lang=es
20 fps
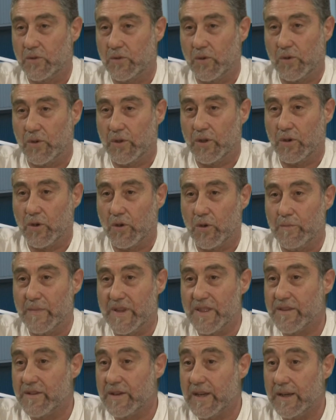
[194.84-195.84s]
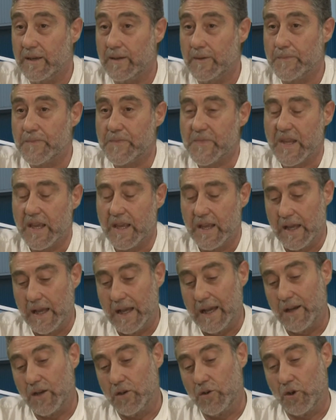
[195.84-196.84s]
código convencional,
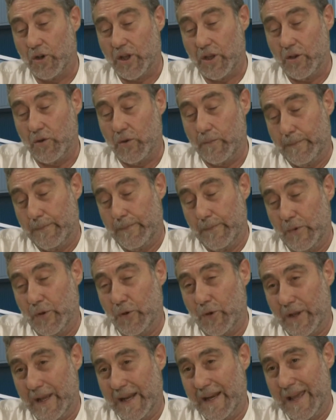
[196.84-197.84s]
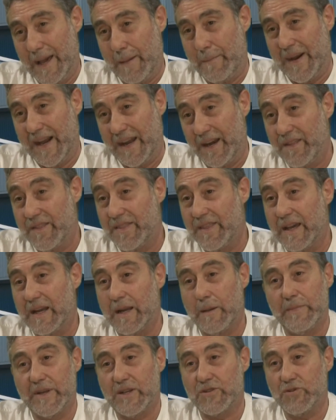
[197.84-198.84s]
lo que, lo que le aparece a
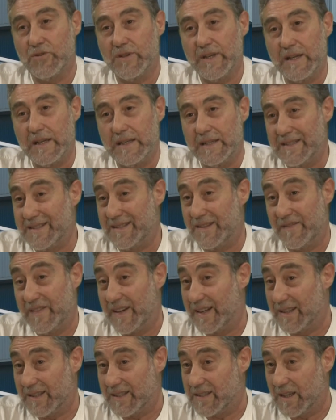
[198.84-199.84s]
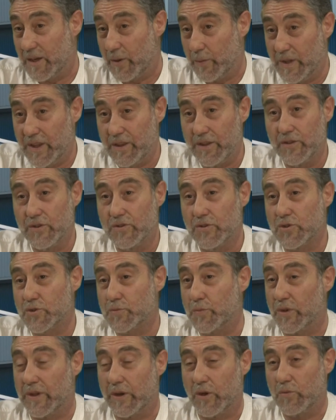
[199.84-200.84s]
la persona es diferentes servicios,
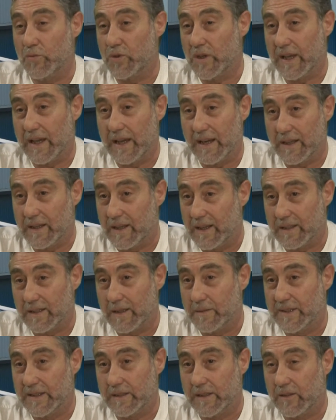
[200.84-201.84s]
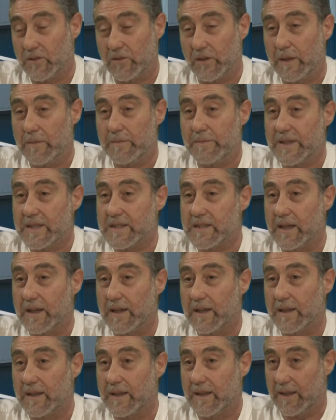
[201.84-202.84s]
poder comunicar directamente con la
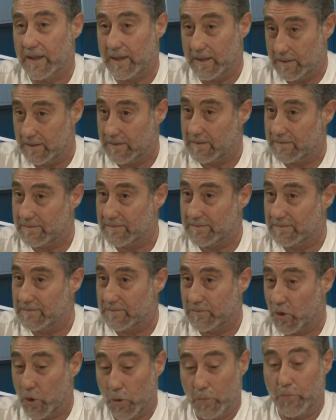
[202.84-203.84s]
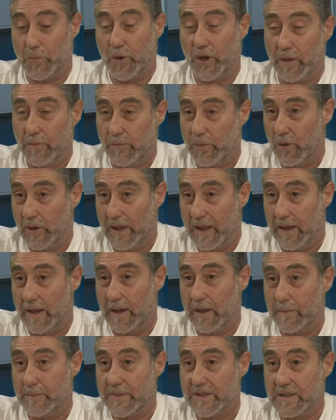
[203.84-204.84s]
empresa, que, mm, por ejemplo,
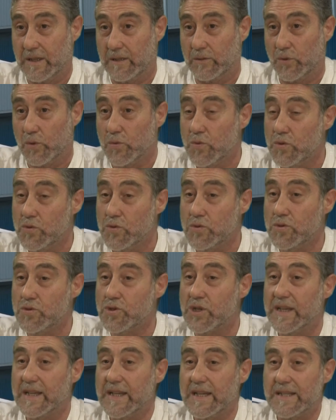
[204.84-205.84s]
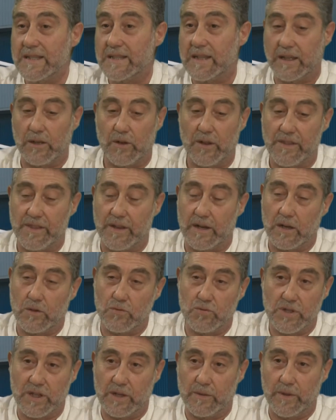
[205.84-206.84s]
la empresa de autobús, si quiero hacer
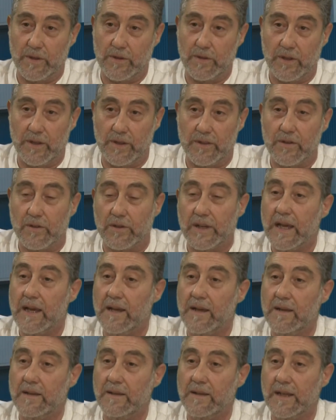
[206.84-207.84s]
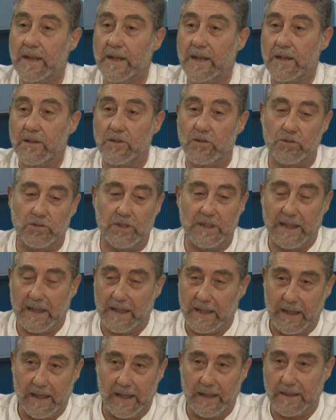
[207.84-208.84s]
algún servicio adicional, no
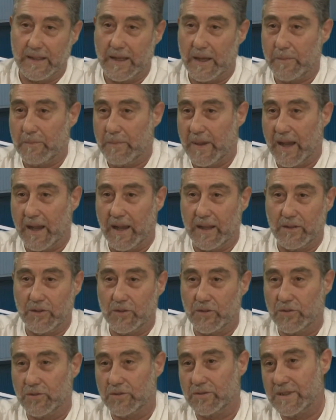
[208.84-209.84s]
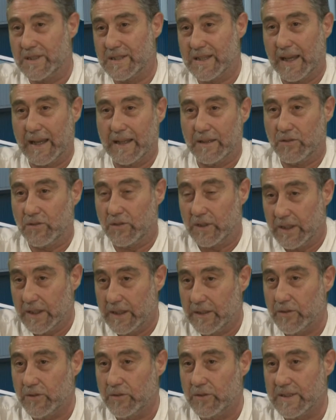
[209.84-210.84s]
tienen que andar pagando ni sacando
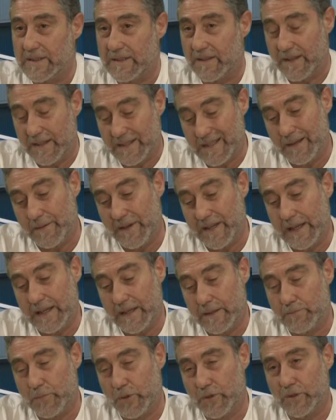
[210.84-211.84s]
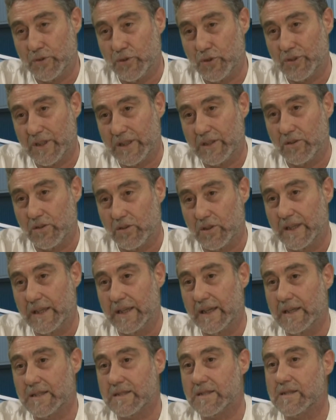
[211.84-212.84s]
dinero, es decir, se van a ir poniendo
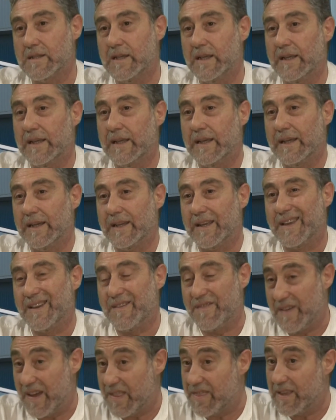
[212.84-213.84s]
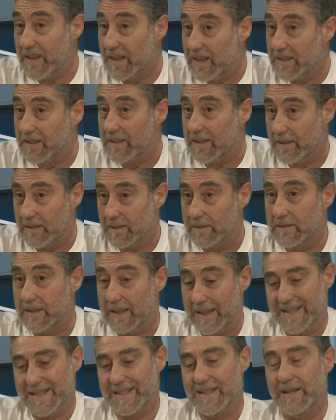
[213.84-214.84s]
tecnologías que faciliten
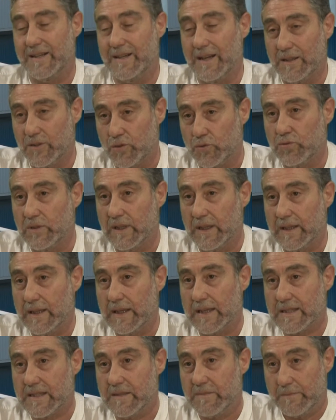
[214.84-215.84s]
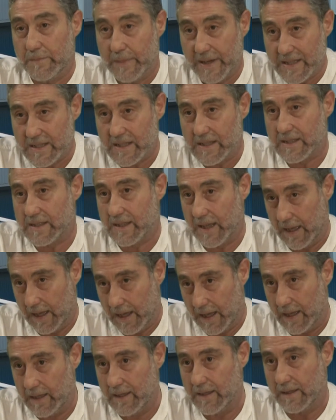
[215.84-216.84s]
y que estén a la altura de las empresas que
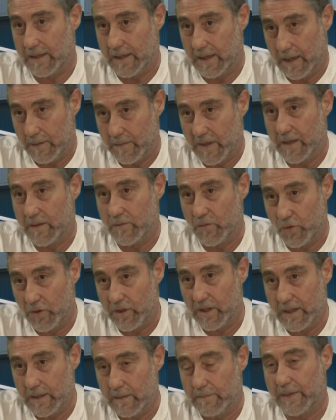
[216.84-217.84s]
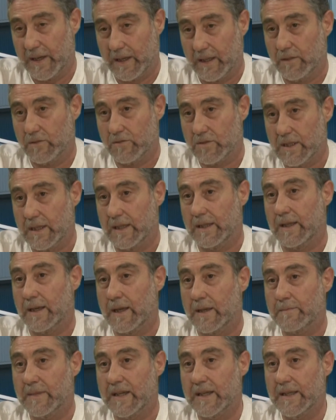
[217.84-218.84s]
hay en Alama de Murcia, en el Parque Industrial de
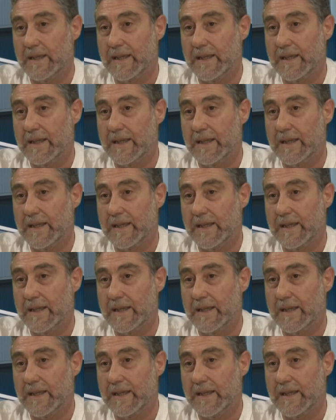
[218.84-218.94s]
Alama.